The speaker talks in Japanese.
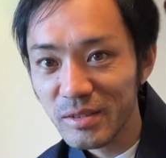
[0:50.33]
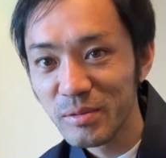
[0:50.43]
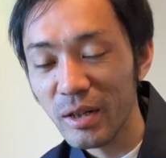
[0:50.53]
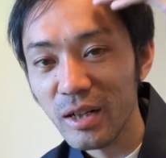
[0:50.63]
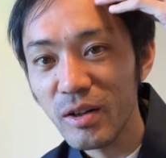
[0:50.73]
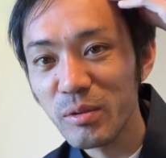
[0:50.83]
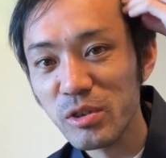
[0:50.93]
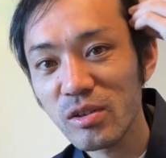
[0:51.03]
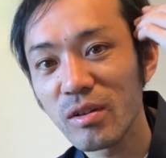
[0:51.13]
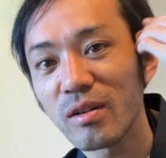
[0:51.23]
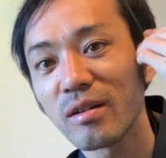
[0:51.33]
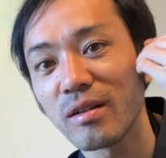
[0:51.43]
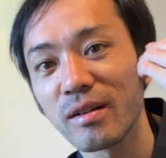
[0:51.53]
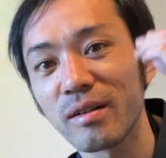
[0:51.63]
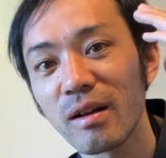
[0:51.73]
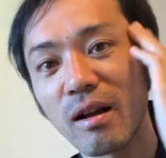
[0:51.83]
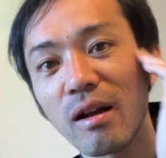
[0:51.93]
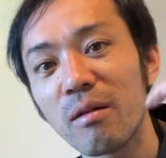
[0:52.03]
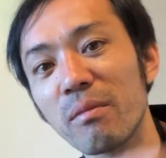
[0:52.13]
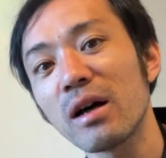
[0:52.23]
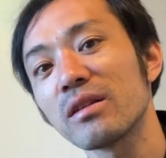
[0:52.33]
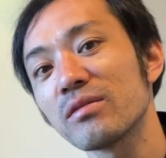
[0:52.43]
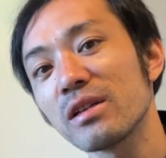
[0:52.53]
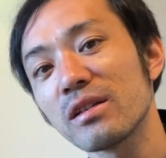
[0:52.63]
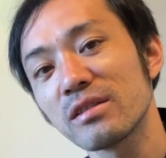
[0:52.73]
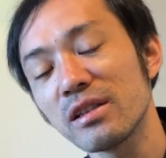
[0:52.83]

生まれ変わりましょうまああのね